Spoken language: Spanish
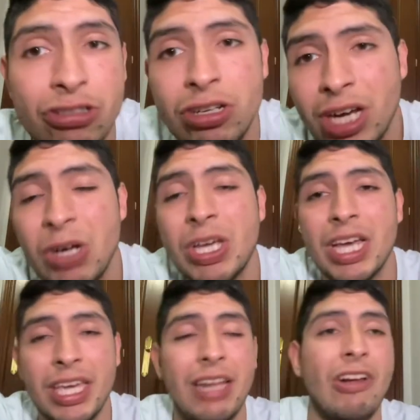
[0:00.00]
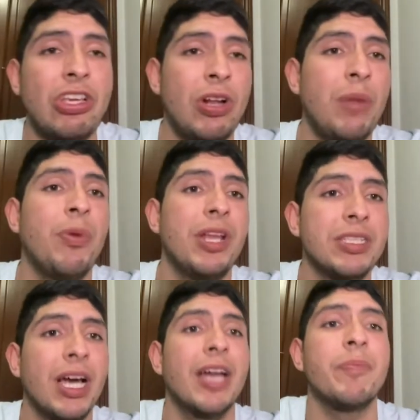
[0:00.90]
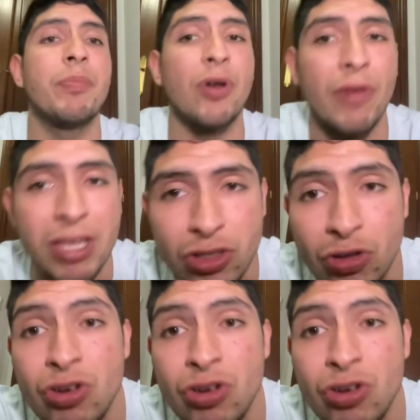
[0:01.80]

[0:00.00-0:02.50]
Yo creo que aquí el Barcelona podría sacar provecho.